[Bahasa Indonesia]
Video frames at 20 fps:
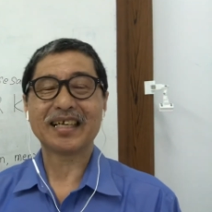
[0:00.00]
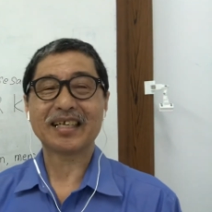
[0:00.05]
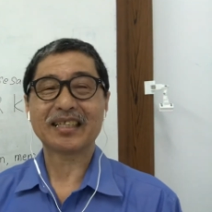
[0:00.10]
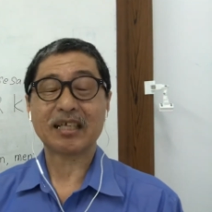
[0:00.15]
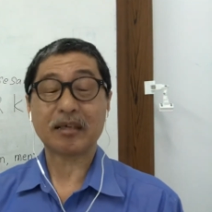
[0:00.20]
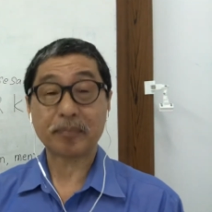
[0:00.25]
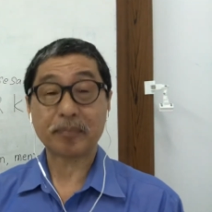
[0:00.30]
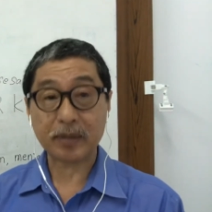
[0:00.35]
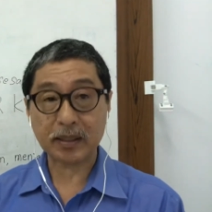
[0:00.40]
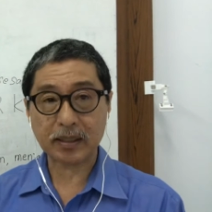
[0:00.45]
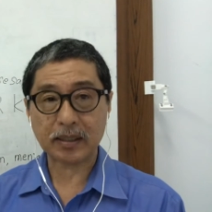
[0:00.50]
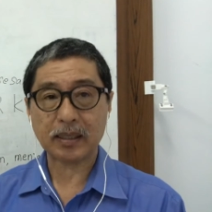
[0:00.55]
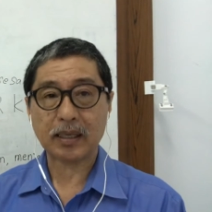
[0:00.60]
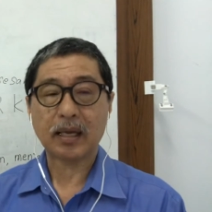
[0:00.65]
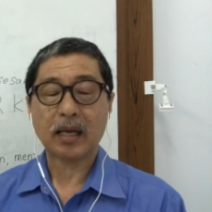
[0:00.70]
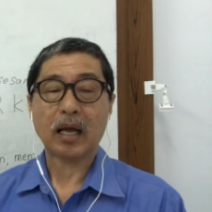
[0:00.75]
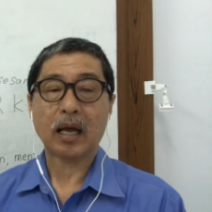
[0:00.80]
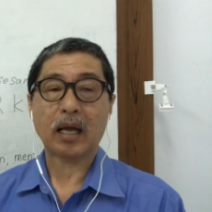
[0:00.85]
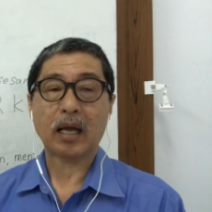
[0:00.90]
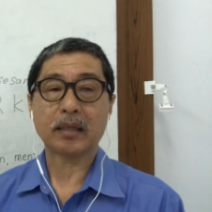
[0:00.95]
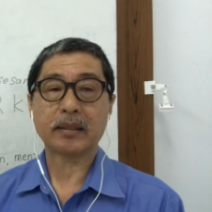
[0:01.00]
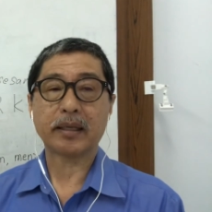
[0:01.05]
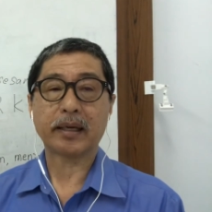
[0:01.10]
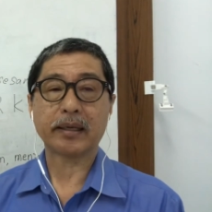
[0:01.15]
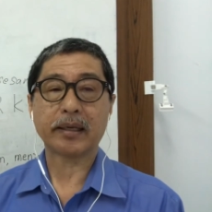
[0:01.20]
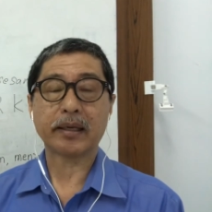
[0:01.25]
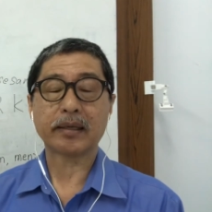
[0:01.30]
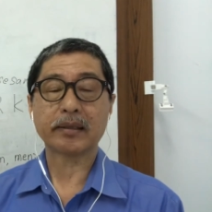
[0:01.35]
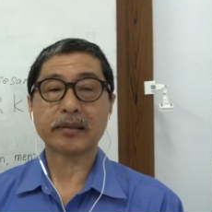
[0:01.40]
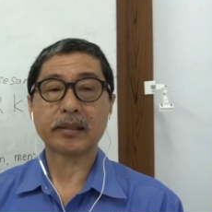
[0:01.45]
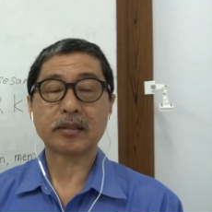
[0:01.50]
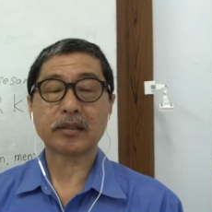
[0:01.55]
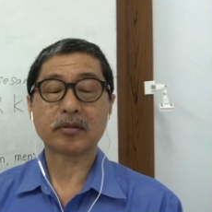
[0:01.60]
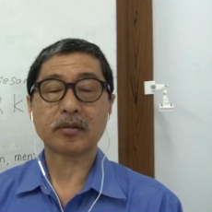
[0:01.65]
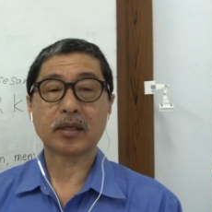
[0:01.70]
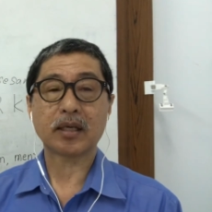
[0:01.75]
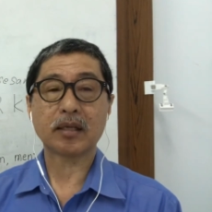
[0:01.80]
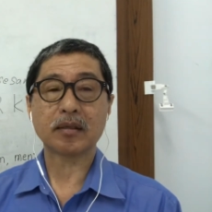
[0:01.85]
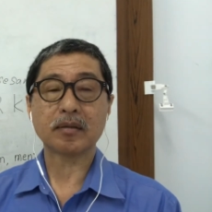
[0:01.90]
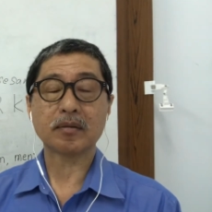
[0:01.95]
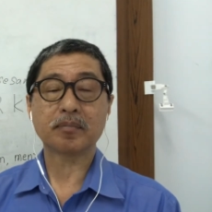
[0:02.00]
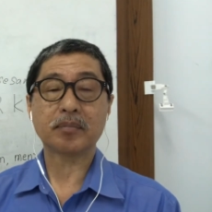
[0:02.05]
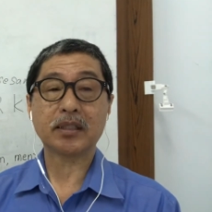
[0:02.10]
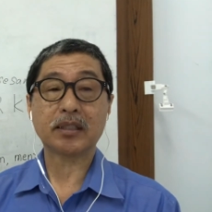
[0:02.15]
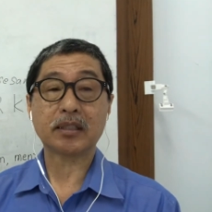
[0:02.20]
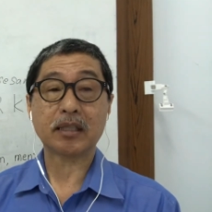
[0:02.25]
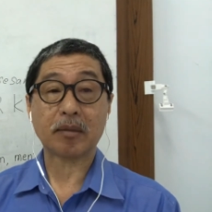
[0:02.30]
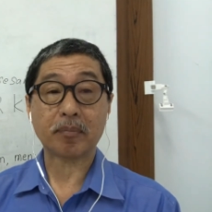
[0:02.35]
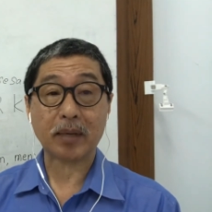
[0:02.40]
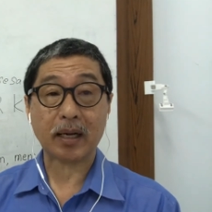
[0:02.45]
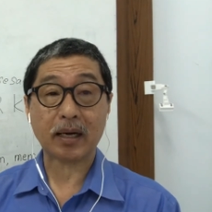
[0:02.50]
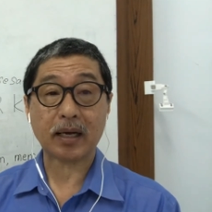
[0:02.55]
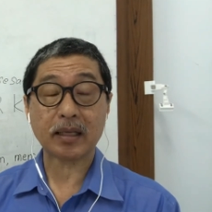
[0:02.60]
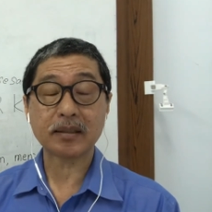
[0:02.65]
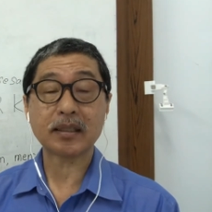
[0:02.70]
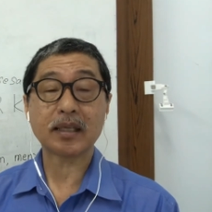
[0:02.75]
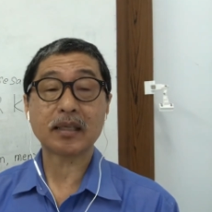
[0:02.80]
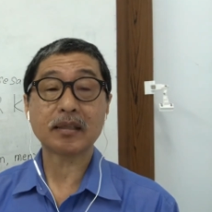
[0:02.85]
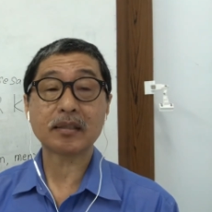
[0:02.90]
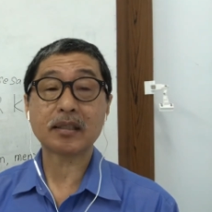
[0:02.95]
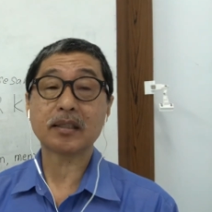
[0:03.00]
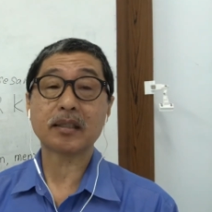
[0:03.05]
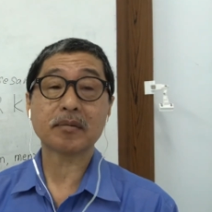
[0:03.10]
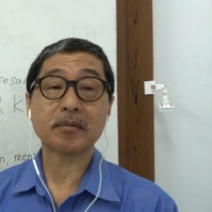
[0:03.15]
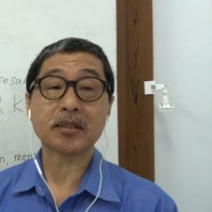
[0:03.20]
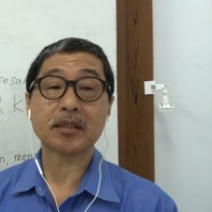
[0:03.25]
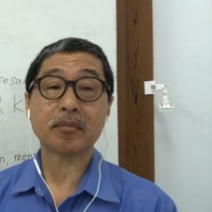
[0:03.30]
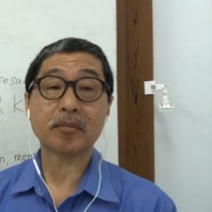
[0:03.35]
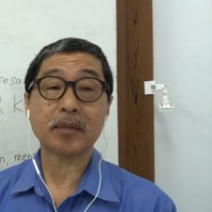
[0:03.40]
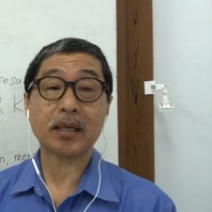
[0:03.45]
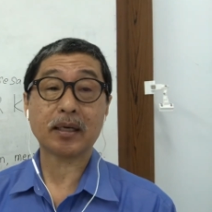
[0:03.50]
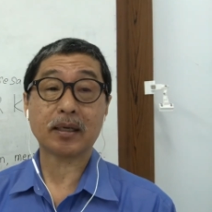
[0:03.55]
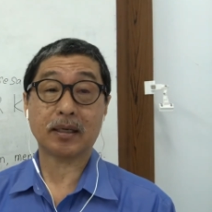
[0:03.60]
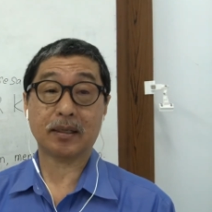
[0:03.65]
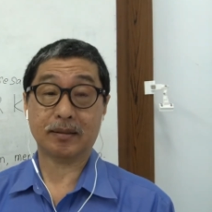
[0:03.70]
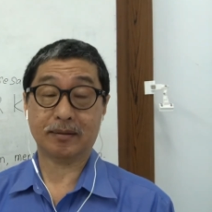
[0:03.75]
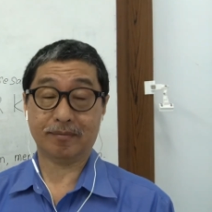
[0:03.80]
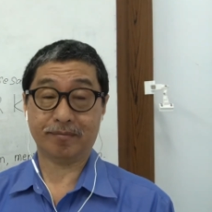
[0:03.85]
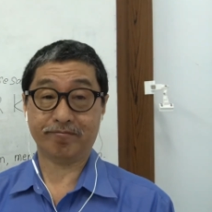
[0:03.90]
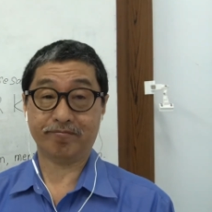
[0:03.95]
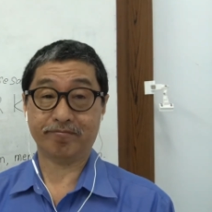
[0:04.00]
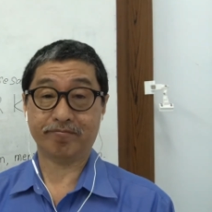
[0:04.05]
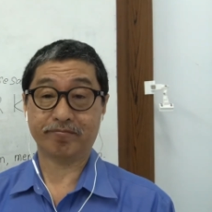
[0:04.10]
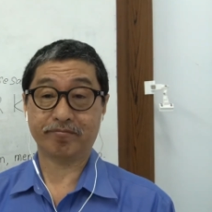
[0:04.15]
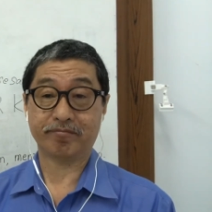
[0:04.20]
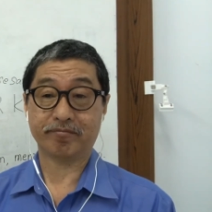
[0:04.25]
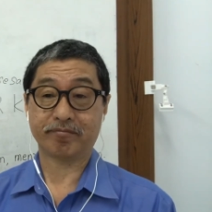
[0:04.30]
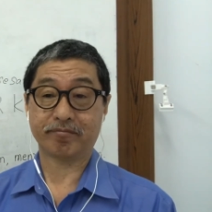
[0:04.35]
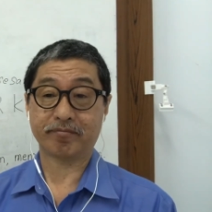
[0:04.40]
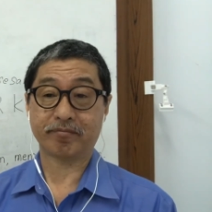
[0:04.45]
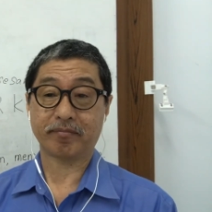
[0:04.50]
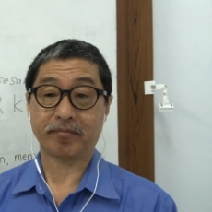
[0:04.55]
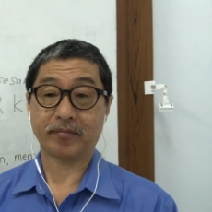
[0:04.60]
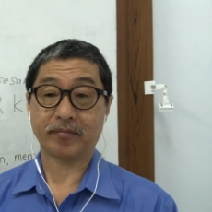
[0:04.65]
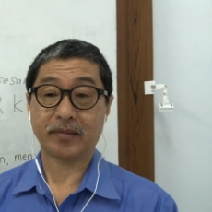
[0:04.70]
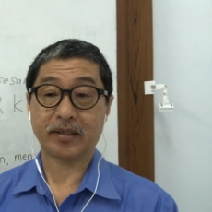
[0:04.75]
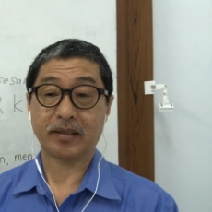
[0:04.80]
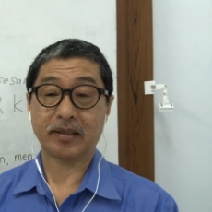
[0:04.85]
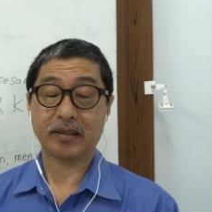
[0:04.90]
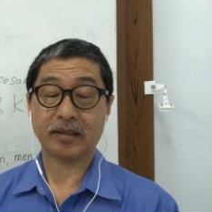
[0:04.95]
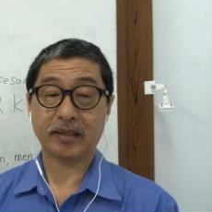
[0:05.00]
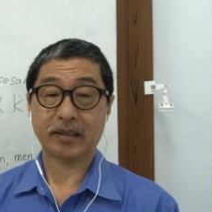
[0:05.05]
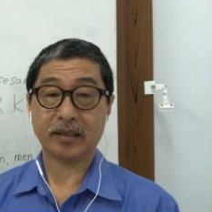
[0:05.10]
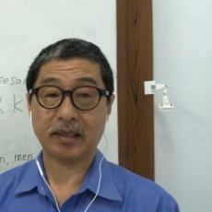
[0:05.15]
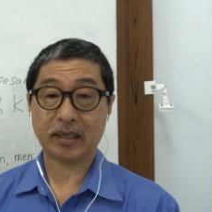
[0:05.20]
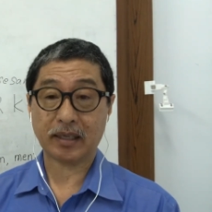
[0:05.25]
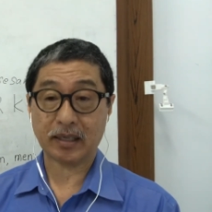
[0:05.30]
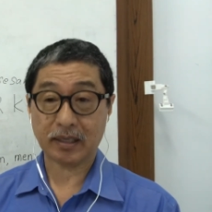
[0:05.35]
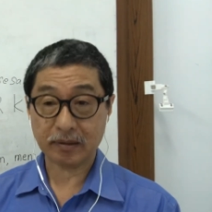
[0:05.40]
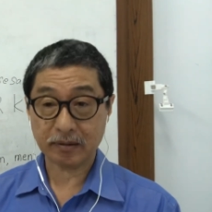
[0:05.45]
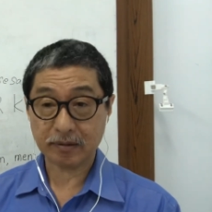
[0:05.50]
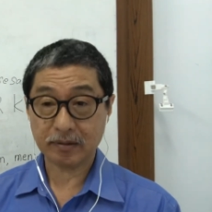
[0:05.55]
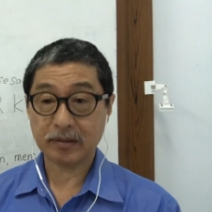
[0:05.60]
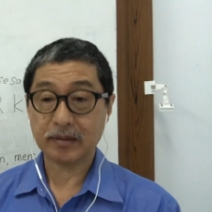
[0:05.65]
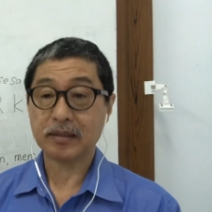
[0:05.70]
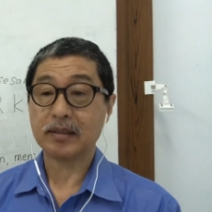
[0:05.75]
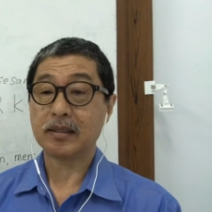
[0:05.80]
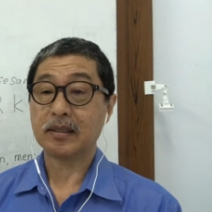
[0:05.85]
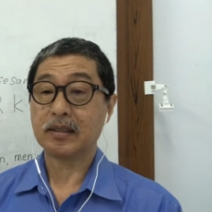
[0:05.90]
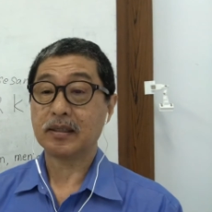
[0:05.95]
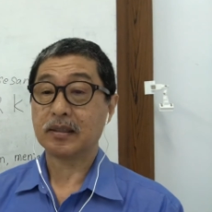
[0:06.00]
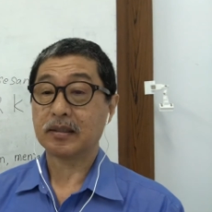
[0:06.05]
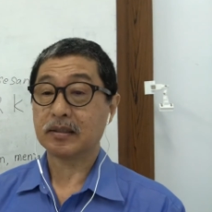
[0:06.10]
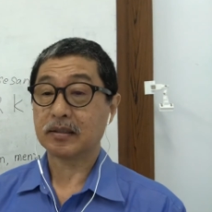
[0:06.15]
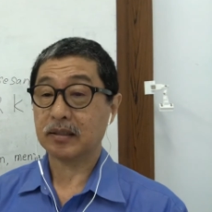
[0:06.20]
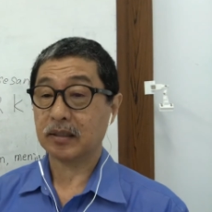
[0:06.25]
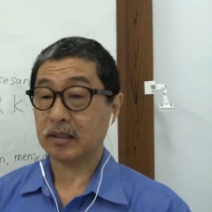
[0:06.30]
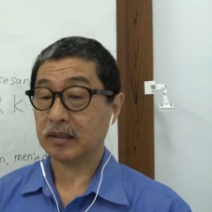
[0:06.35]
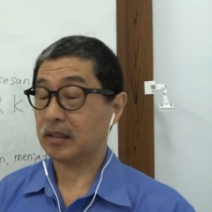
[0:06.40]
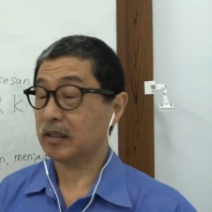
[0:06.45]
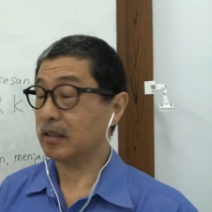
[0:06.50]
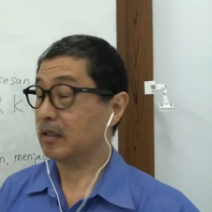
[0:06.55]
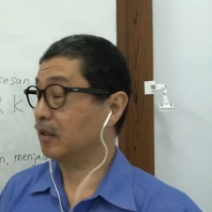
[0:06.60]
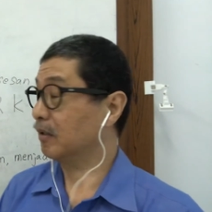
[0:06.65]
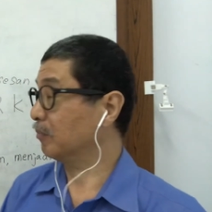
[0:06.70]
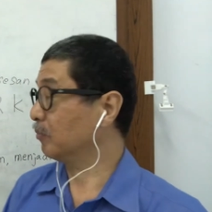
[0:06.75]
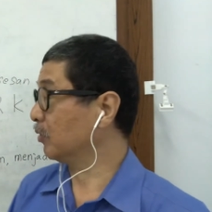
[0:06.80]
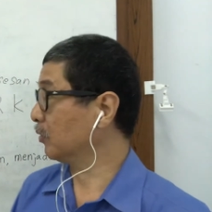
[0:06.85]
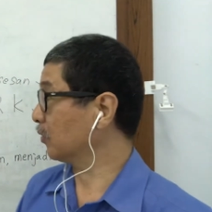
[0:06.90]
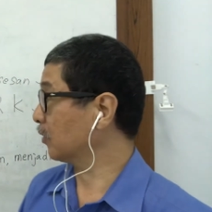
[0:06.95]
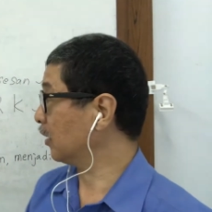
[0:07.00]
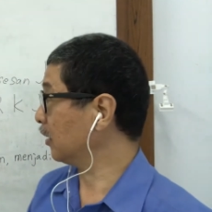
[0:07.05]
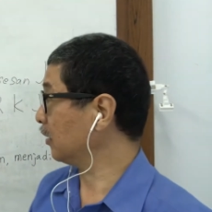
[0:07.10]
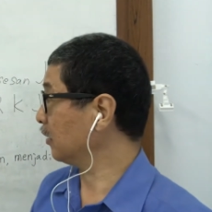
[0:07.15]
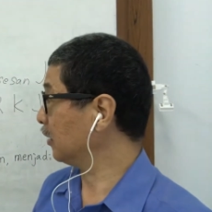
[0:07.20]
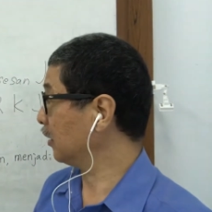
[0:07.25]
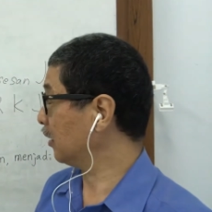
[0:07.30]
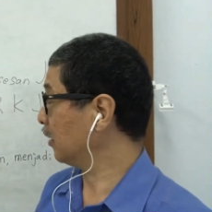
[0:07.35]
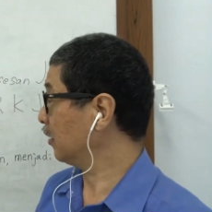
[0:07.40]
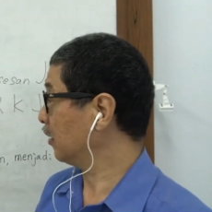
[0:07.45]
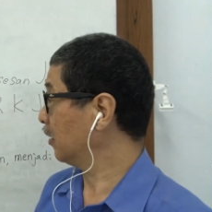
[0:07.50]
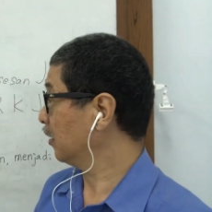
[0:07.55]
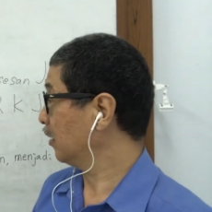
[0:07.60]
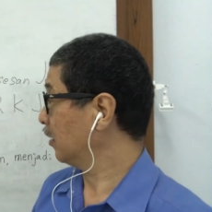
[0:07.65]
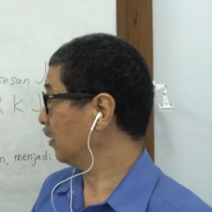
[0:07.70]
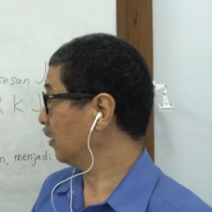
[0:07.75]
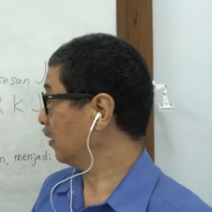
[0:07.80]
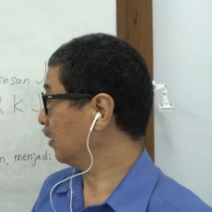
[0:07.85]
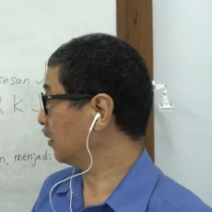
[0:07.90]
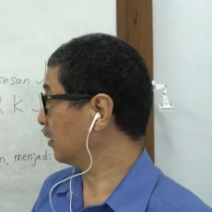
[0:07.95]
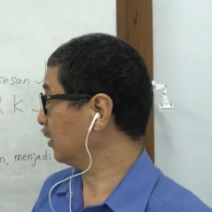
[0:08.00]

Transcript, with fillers: ya tapi ada yang itu kan bisa makan dan tidak bisa makan. Ya kan? Jadi mungkin ya Eh,